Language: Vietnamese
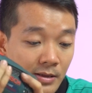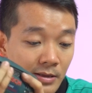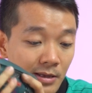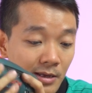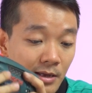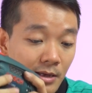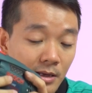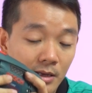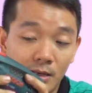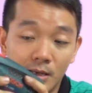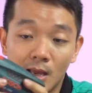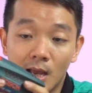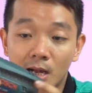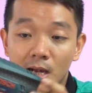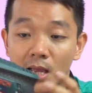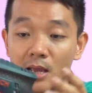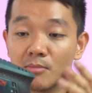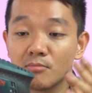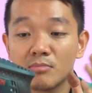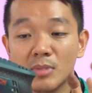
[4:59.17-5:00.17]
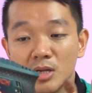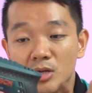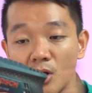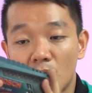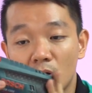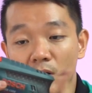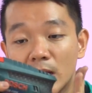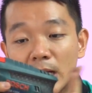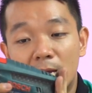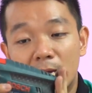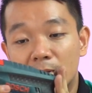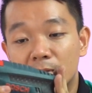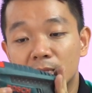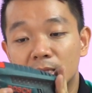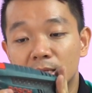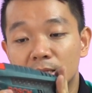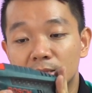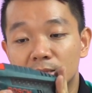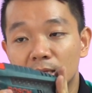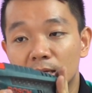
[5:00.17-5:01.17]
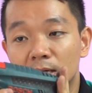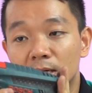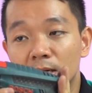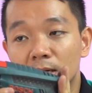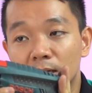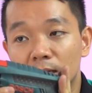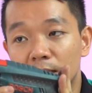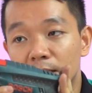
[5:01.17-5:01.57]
thì anh em mà chọn cái này thì sẽ rất